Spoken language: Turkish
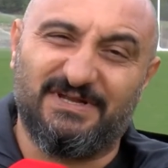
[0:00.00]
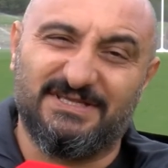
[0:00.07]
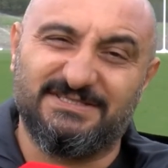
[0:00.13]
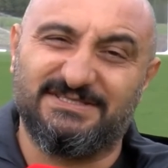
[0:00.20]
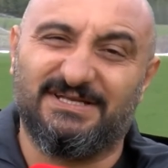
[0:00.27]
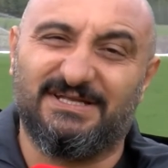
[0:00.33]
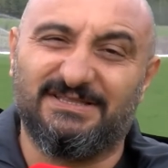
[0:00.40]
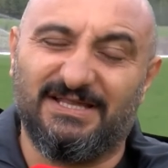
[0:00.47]

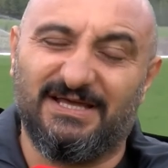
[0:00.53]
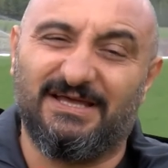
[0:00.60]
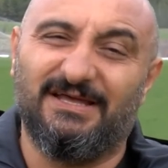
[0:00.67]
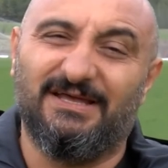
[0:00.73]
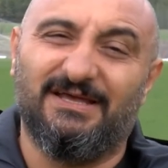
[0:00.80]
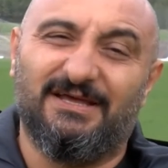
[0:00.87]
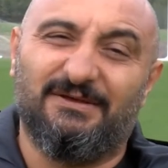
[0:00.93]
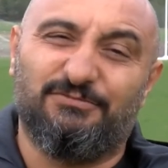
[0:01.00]
Haziranda
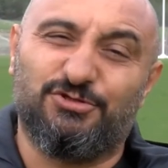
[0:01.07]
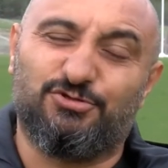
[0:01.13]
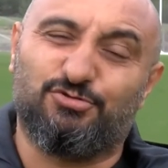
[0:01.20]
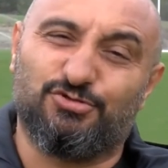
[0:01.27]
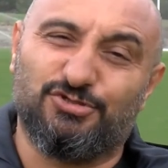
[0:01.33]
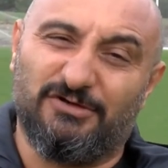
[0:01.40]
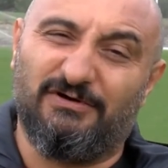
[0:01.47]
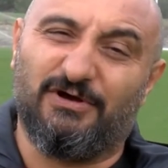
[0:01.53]
bir
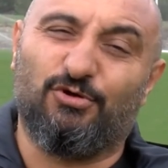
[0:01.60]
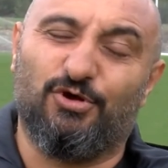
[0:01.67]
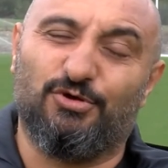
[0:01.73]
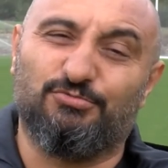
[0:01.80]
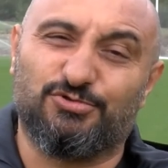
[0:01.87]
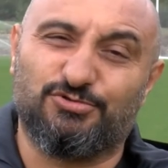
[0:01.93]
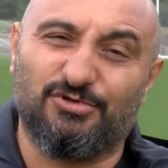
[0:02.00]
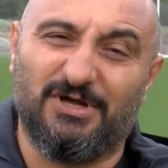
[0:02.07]
turnuva
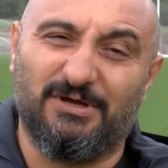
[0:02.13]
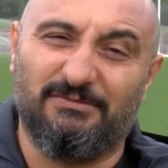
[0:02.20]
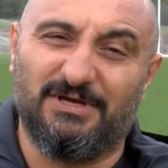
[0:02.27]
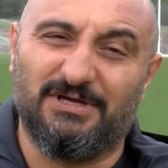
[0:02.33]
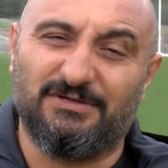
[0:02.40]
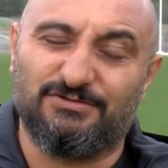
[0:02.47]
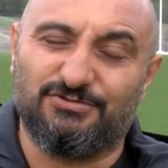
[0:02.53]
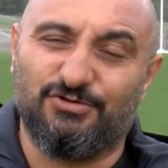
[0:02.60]
koymuştuk
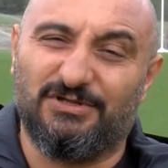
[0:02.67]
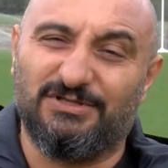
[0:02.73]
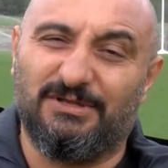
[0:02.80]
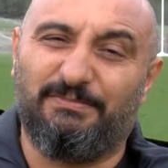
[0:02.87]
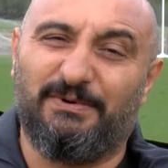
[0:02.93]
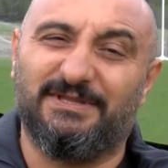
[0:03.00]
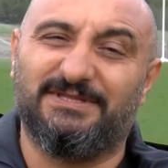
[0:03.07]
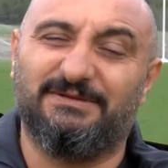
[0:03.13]
ama şu anda
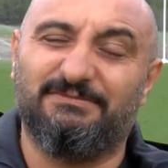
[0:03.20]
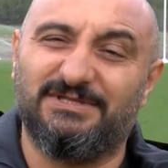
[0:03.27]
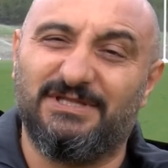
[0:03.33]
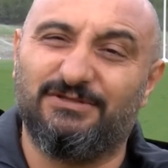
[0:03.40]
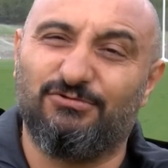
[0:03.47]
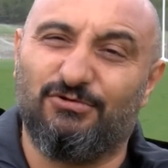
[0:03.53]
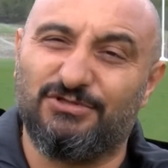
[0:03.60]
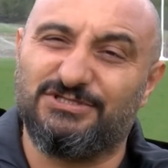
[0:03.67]

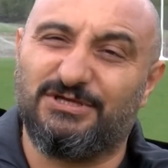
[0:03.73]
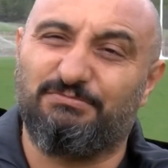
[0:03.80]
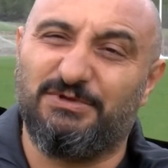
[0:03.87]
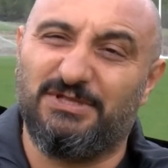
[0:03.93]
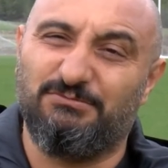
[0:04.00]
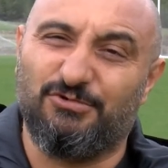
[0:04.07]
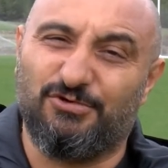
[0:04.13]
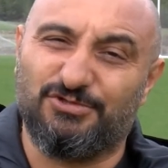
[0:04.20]
pandemiden ne olacak
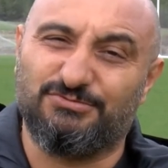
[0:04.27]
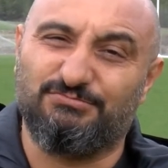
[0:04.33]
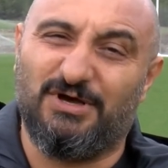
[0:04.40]
bilmiyoruz.